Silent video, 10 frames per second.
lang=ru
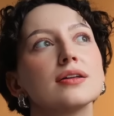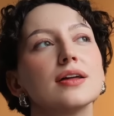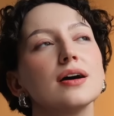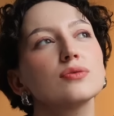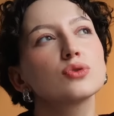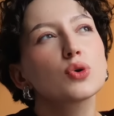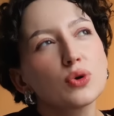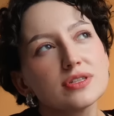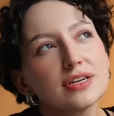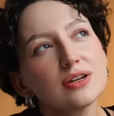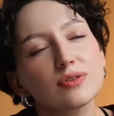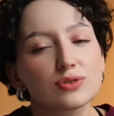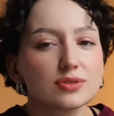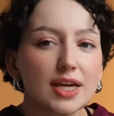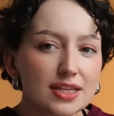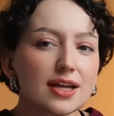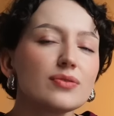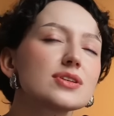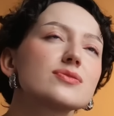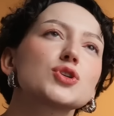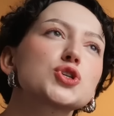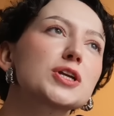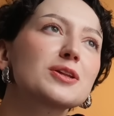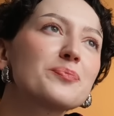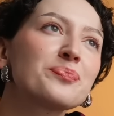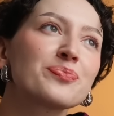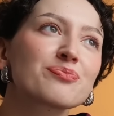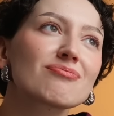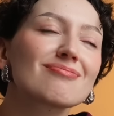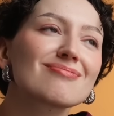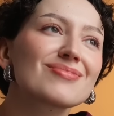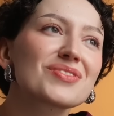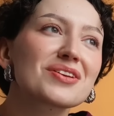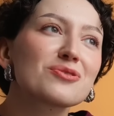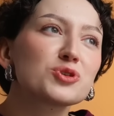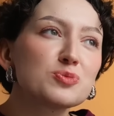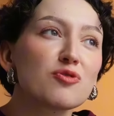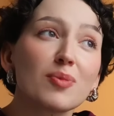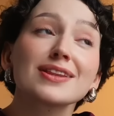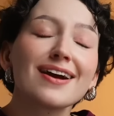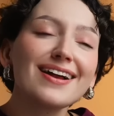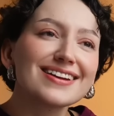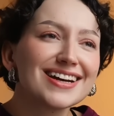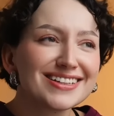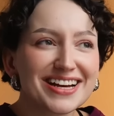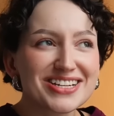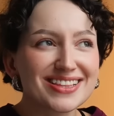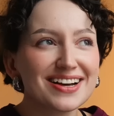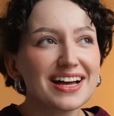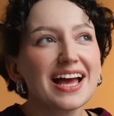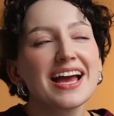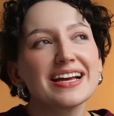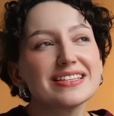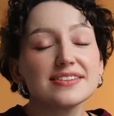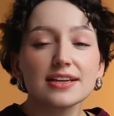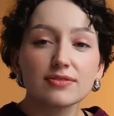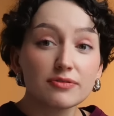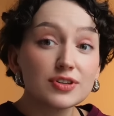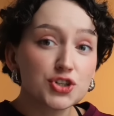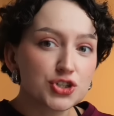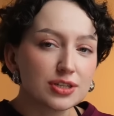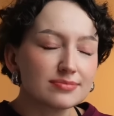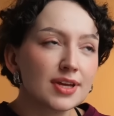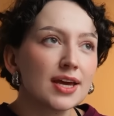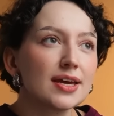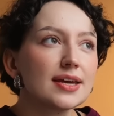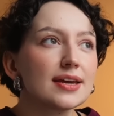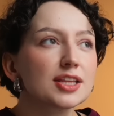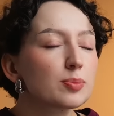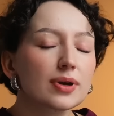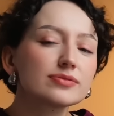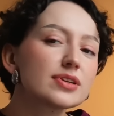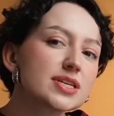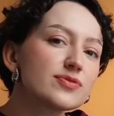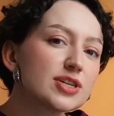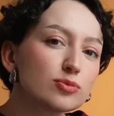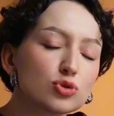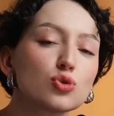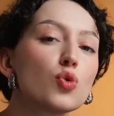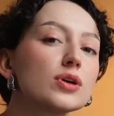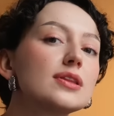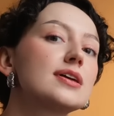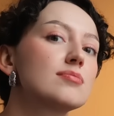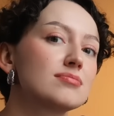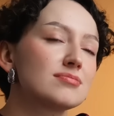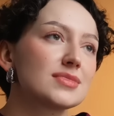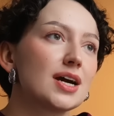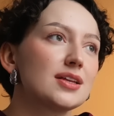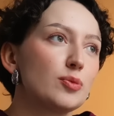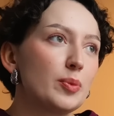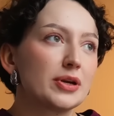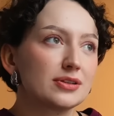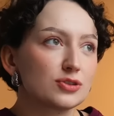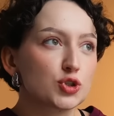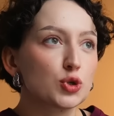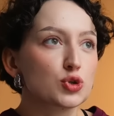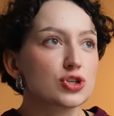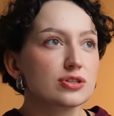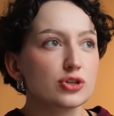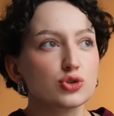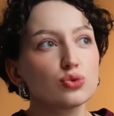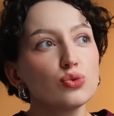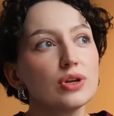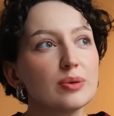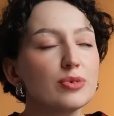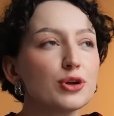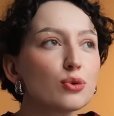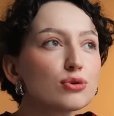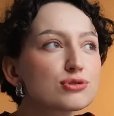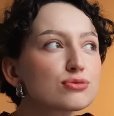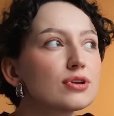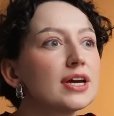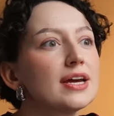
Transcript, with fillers: да, но такое дерево, вот я недавно совершенно у себя в мангале нашла дерево вишни. И это, правда, совсем другой дым, когда, например, ты жгешь сосну или березу